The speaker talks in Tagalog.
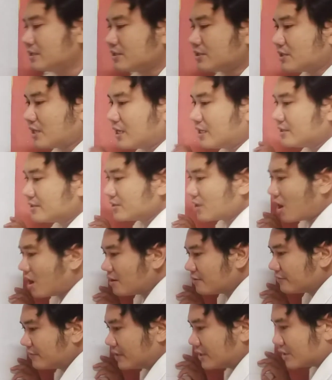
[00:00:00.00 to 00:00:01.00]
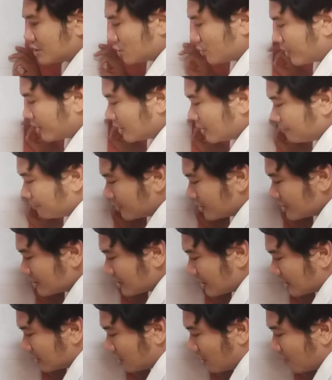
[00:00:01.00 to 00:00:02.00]
sales office. 20%
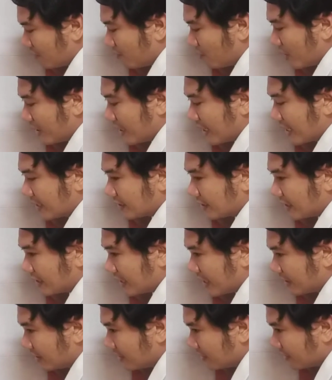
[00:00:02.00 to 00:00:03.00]
of 180,000